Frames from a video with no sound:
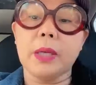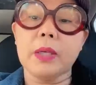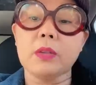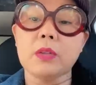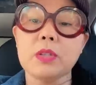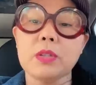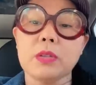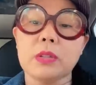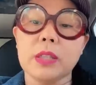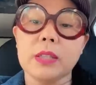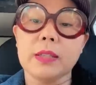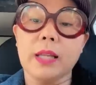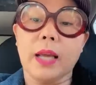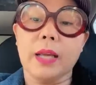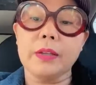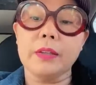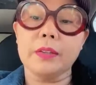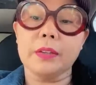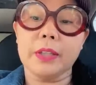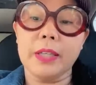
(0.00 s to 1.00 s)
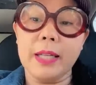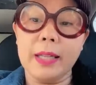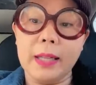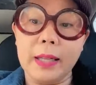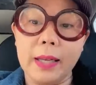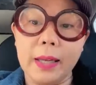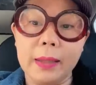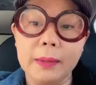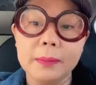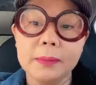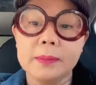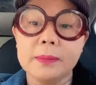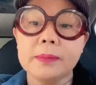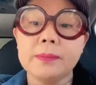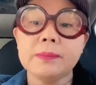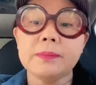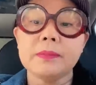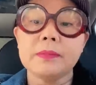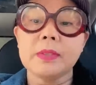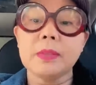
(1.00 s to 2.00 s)
Marcos ulit tayo. Really?
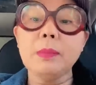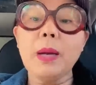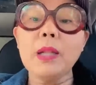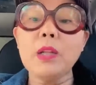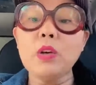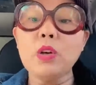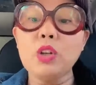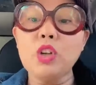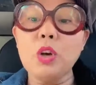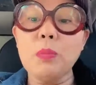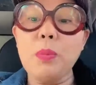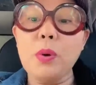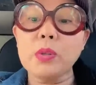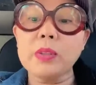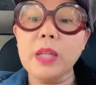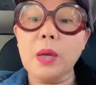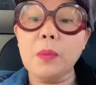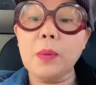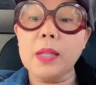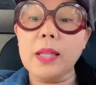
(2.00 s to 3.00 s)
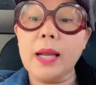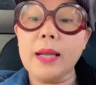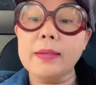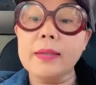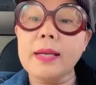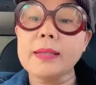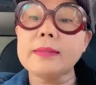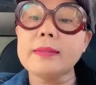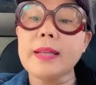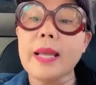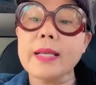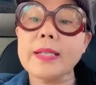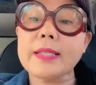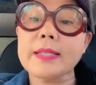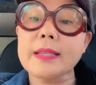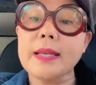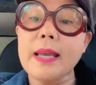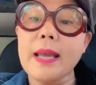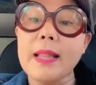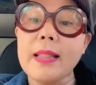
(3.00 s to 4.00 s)
Malulubog na wala ng
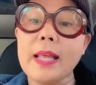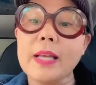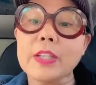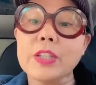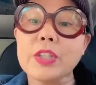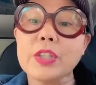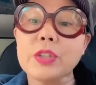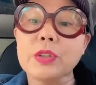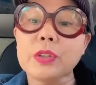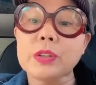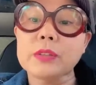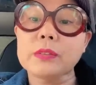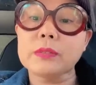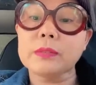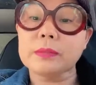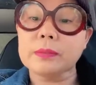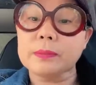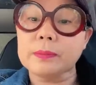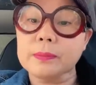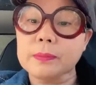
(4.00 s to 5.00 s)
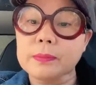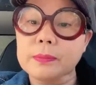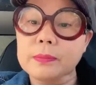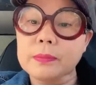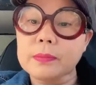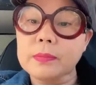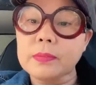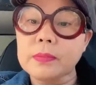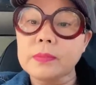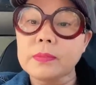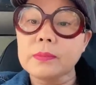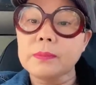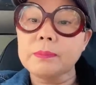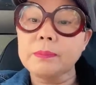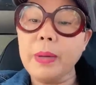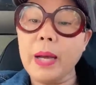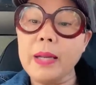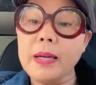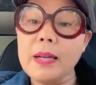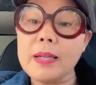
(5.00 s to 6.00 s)
next election
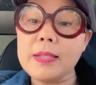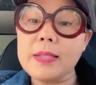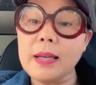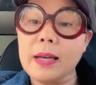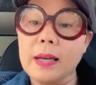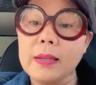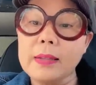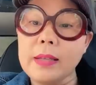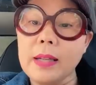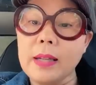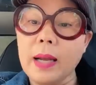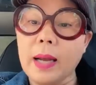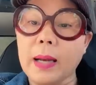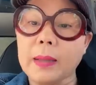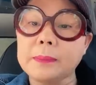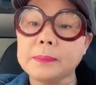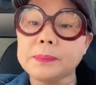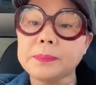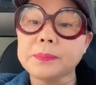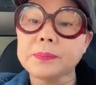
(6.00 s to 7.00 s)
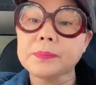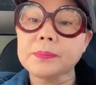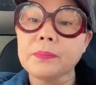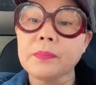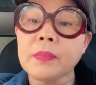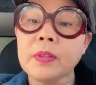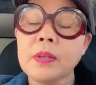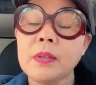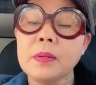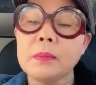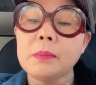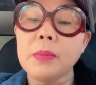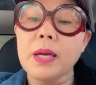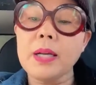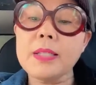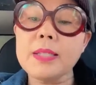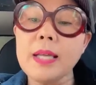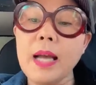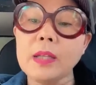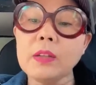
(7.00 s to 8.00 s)
para sa kanila.
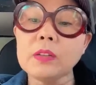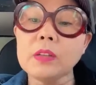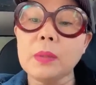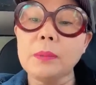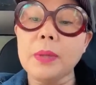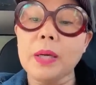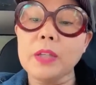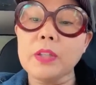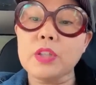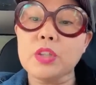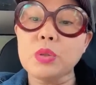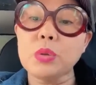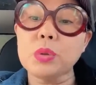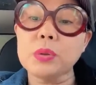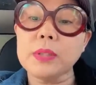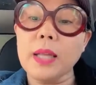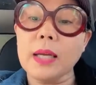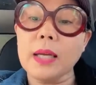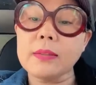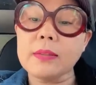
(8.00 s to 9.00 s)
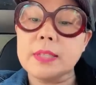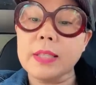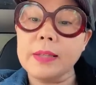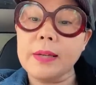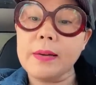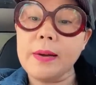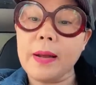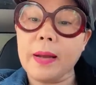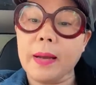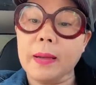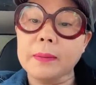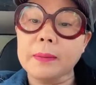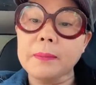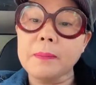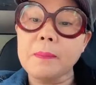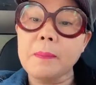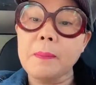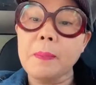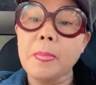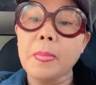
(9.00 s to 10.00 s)
Mga salot ang mga jutang
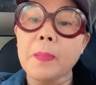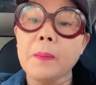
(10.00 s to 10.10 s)
ginina